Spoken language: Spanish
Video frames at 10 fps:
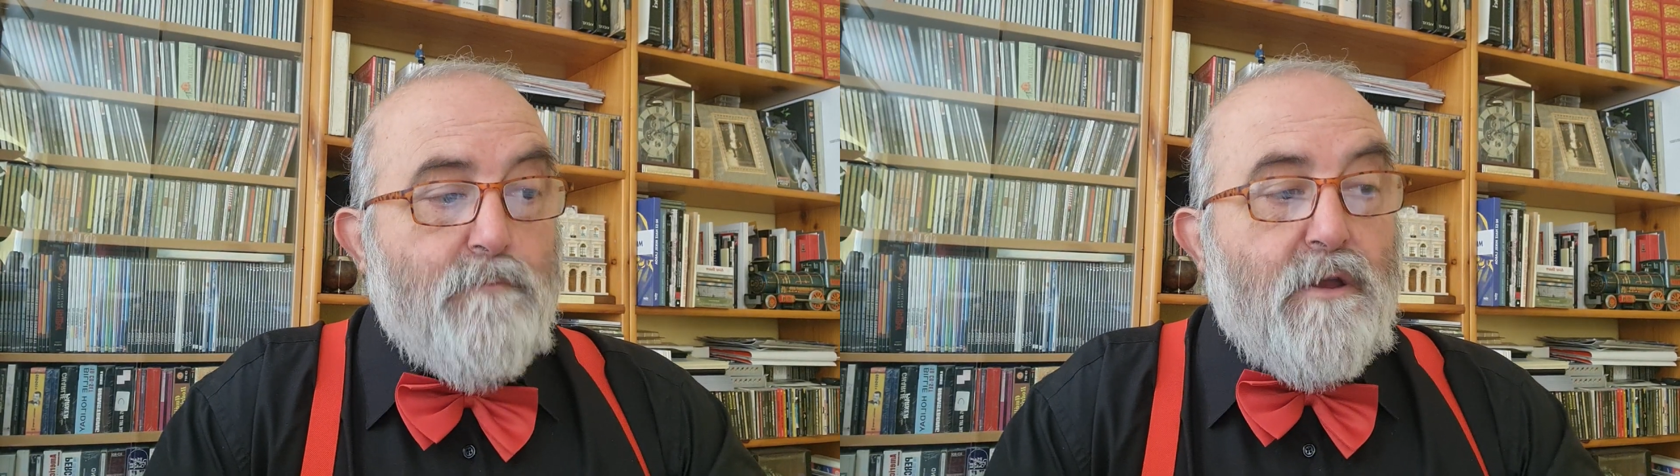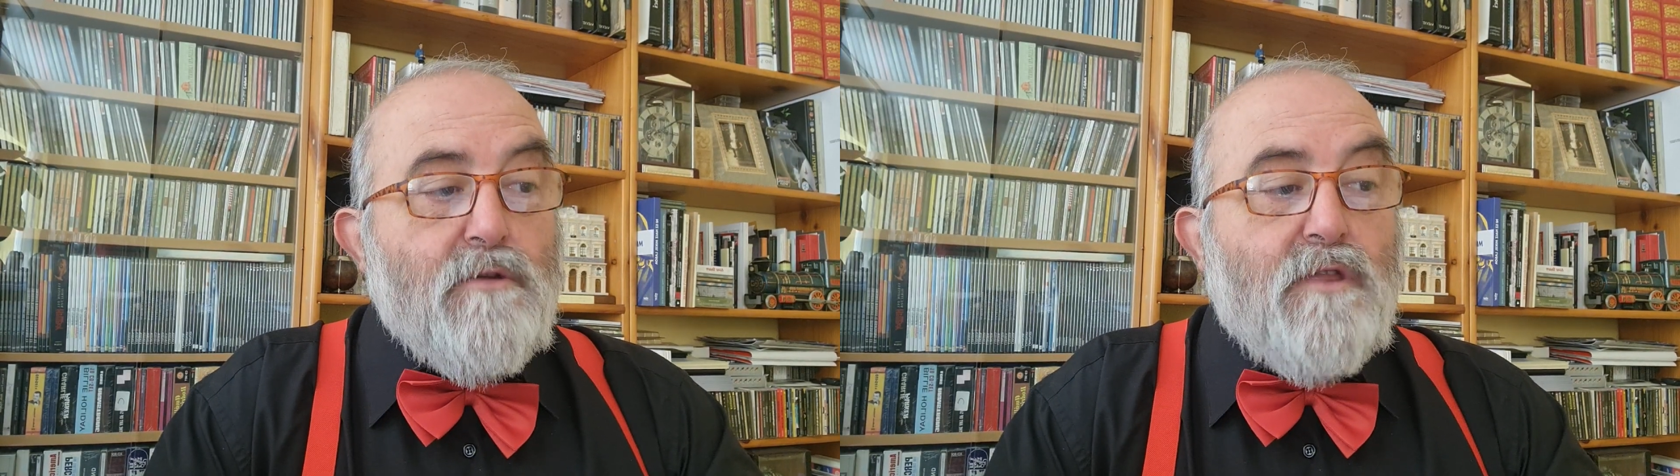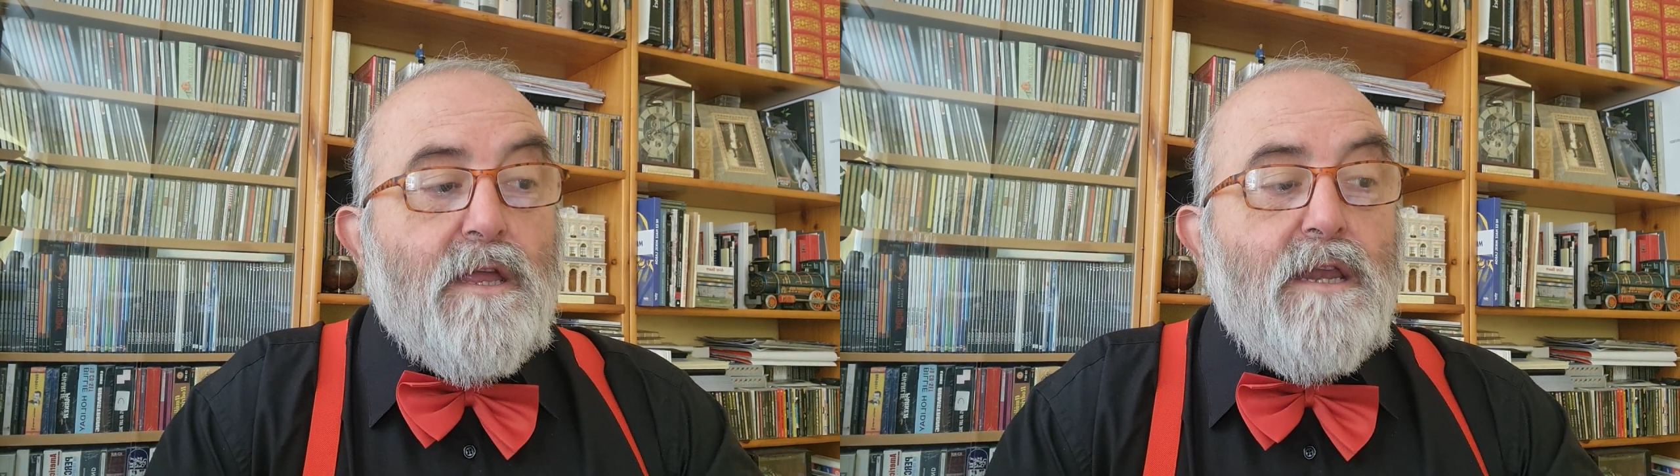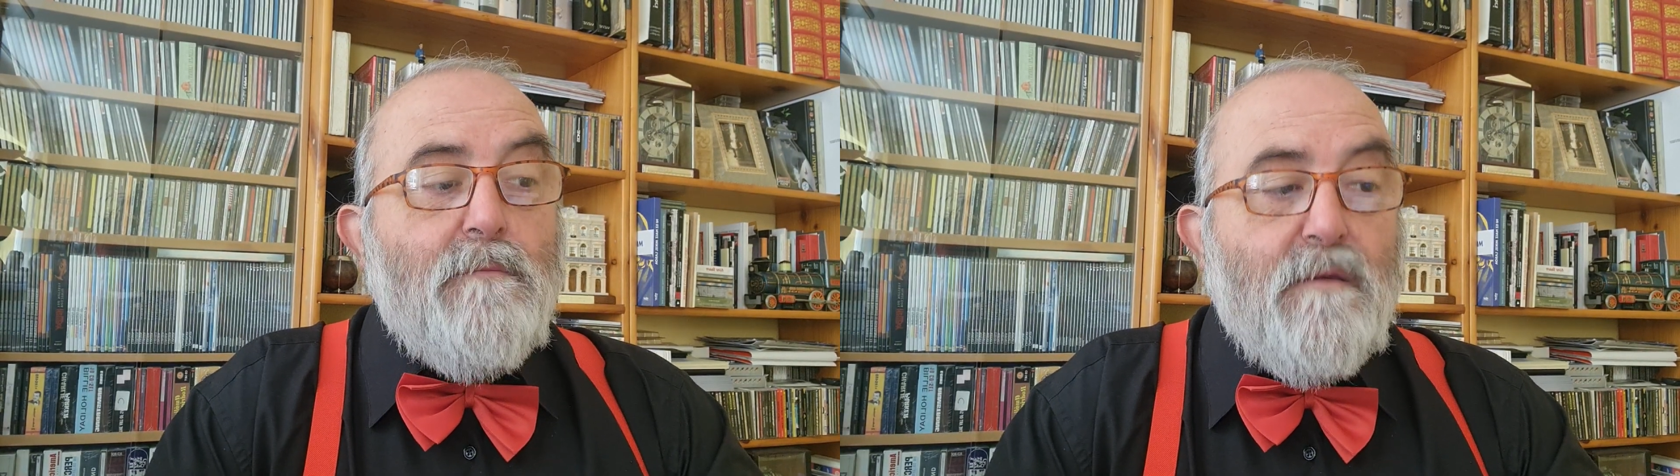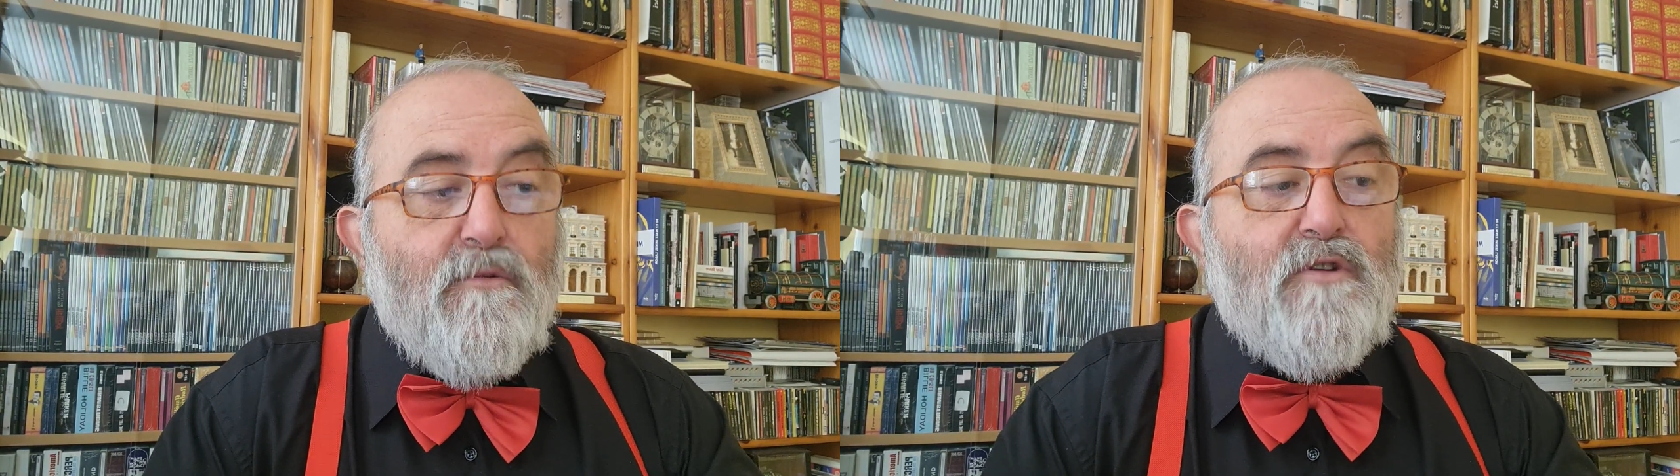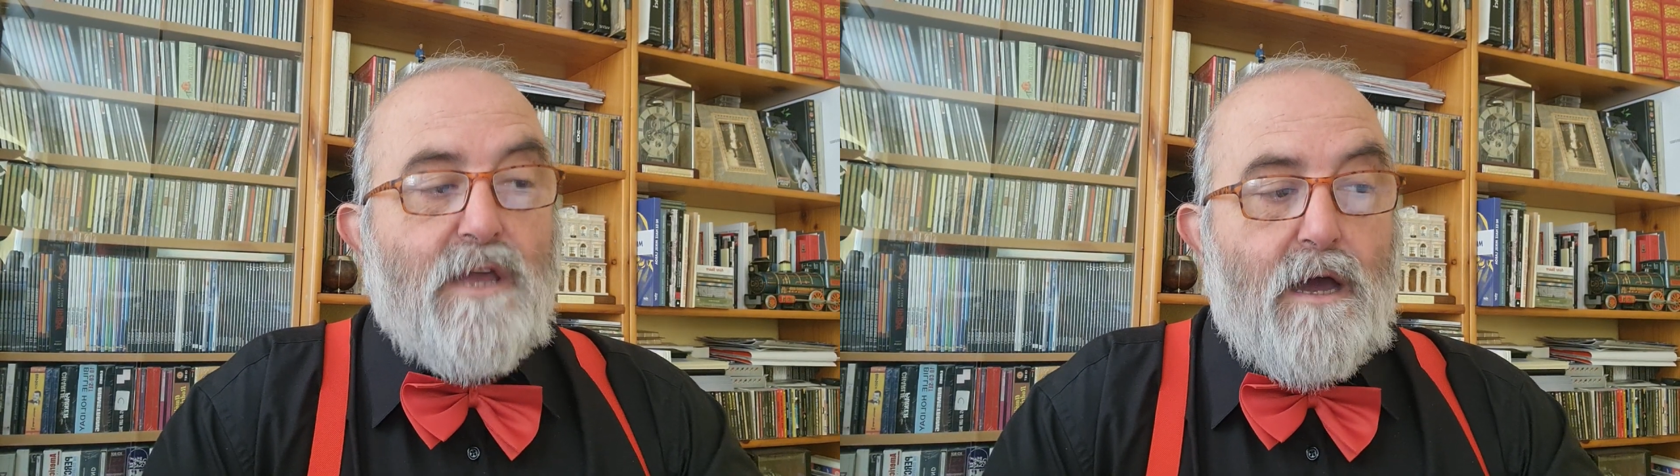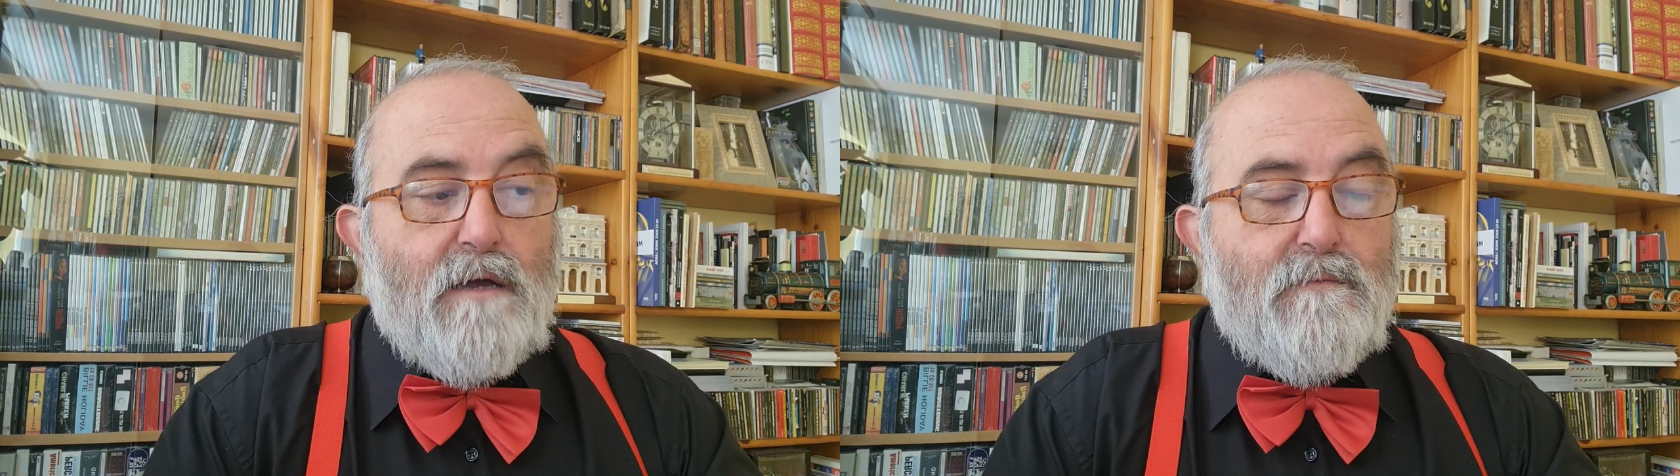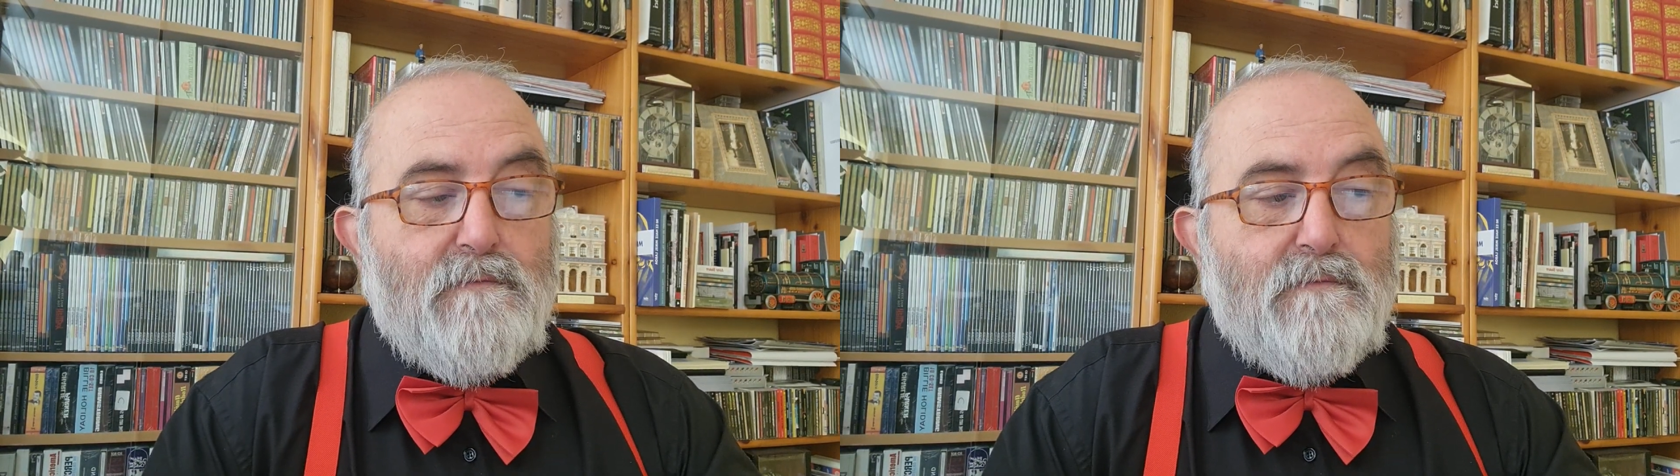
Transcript: pero tiene memoria.